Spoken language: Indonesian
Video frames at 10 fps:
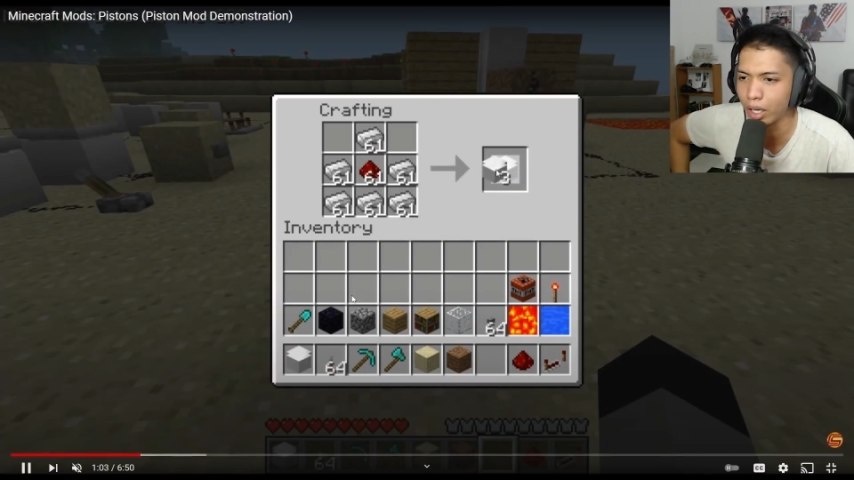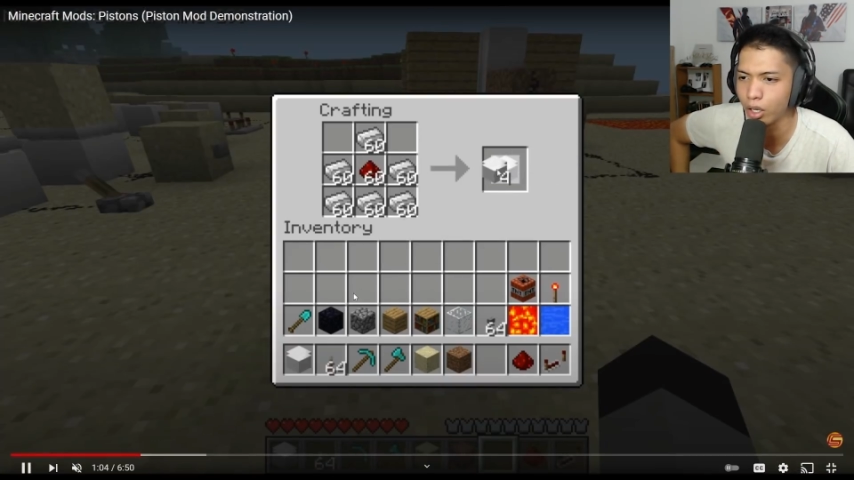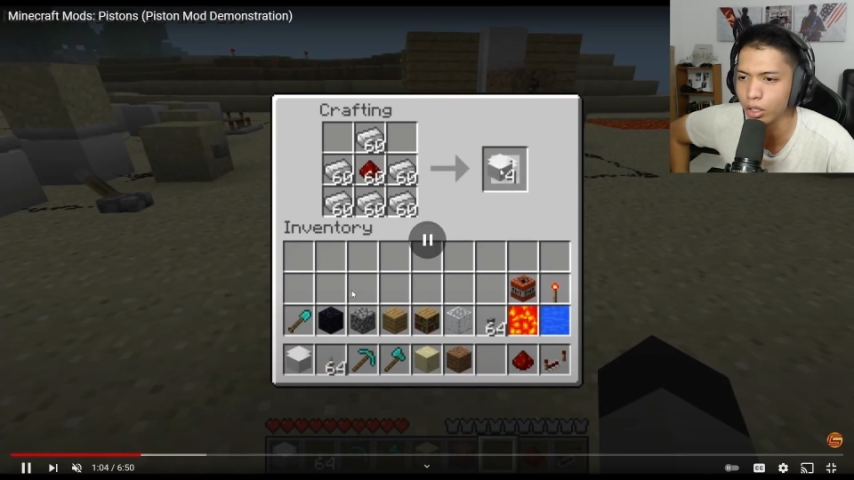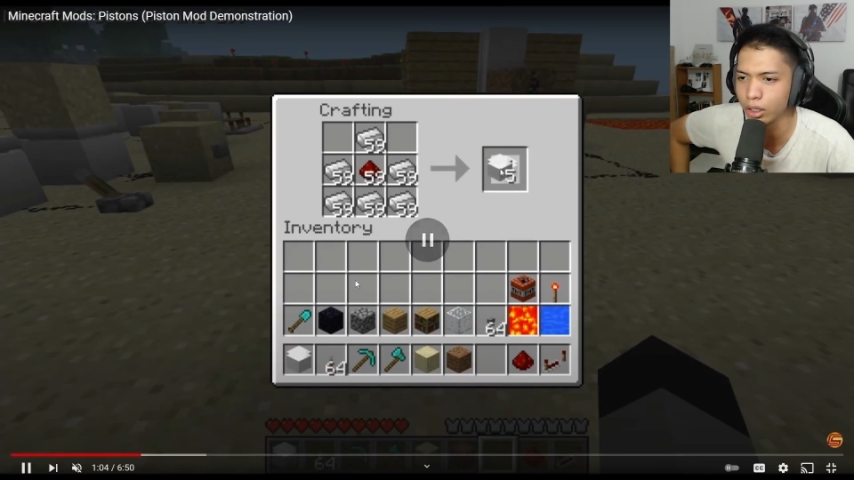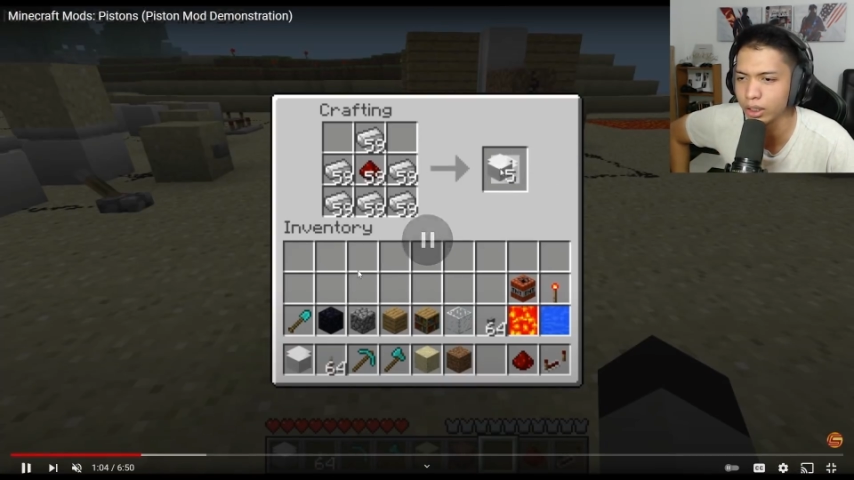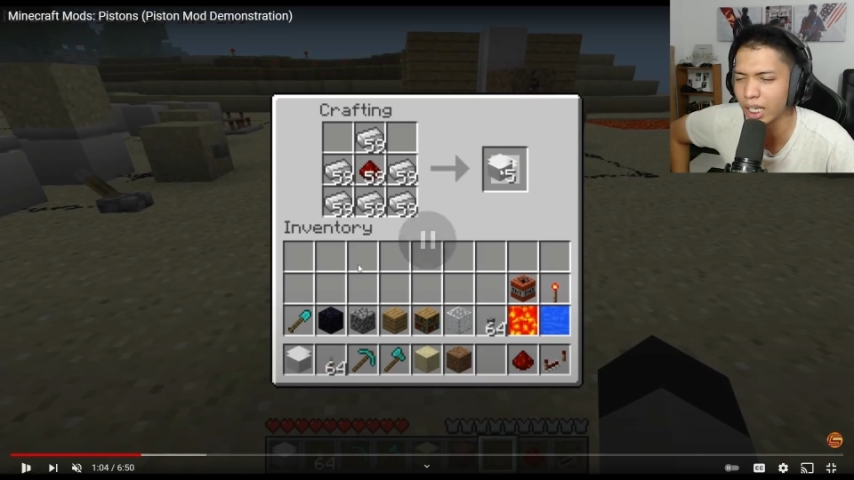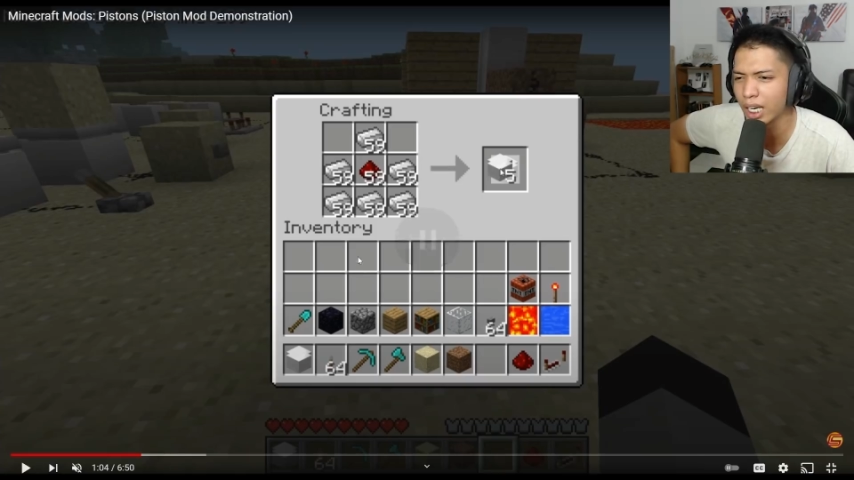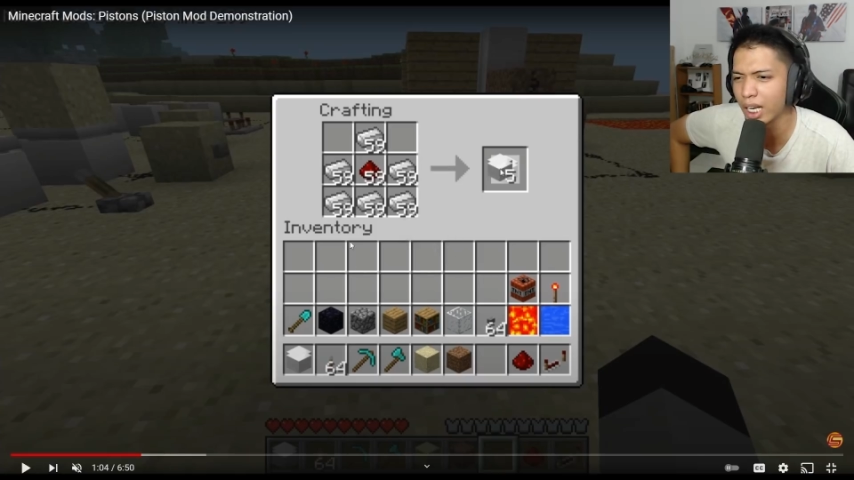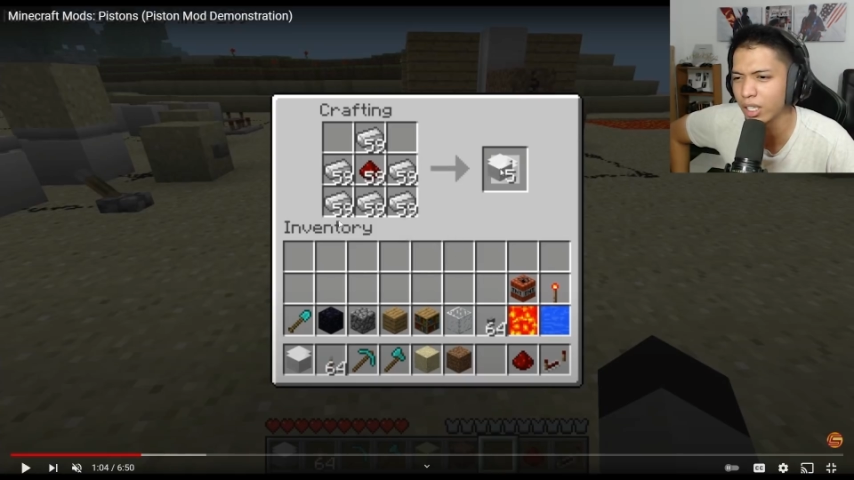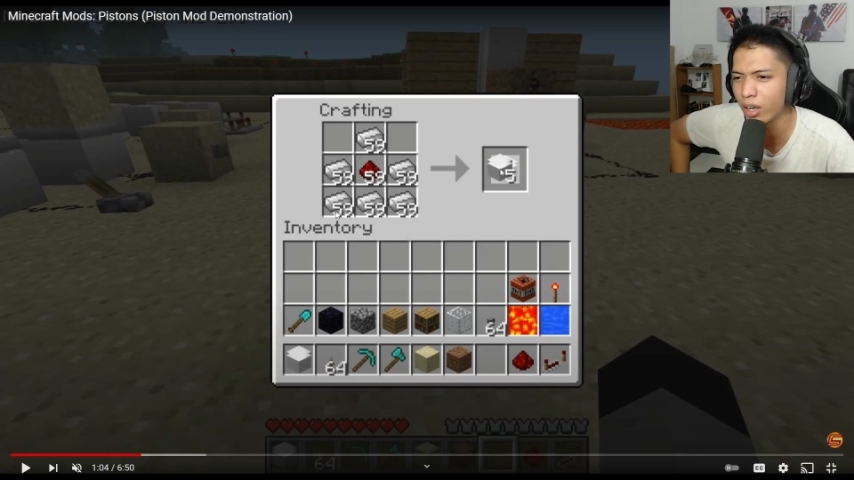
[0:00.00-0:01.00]
Kalau
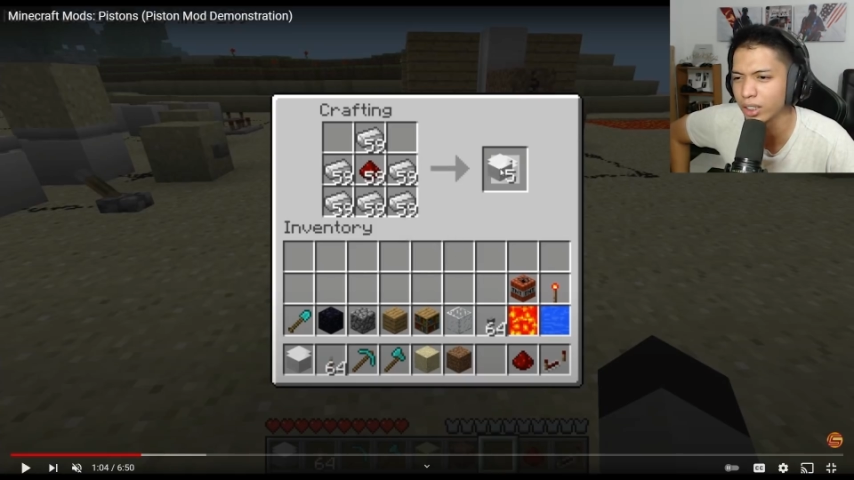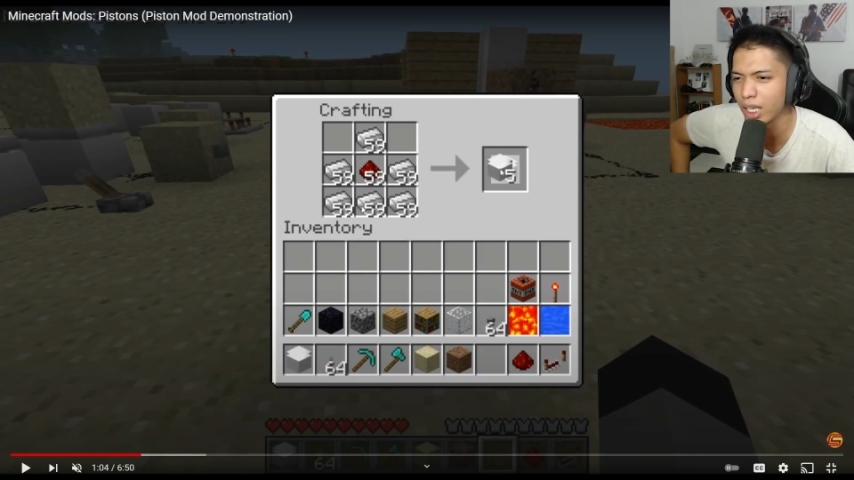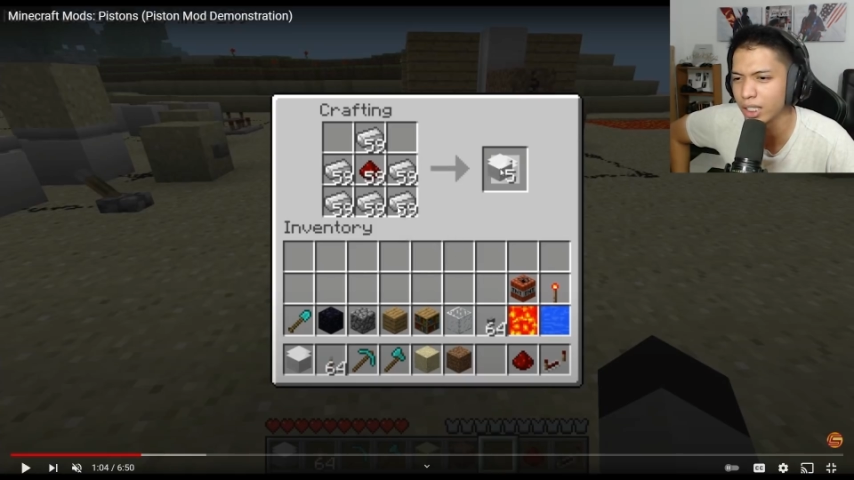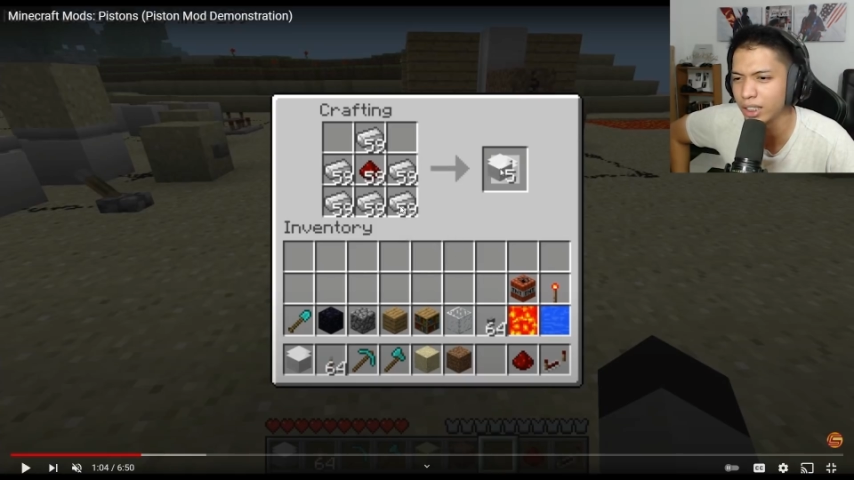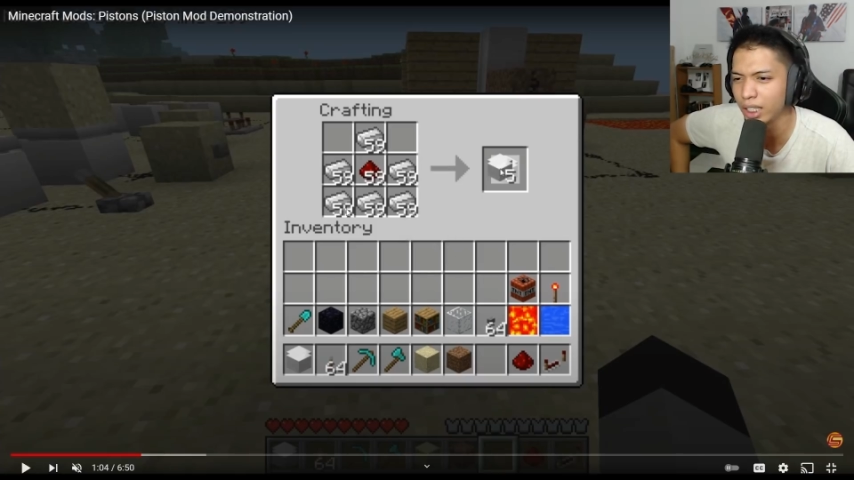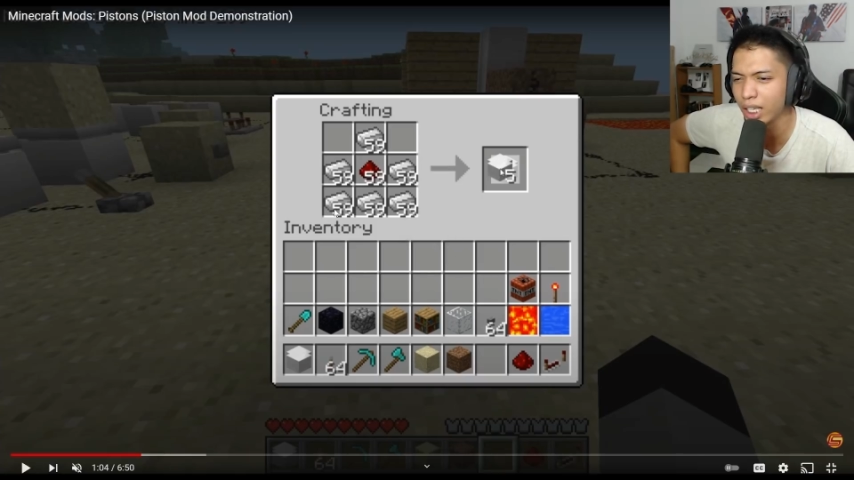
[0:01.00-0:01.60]
sekarang kan kalau nggak salah di sini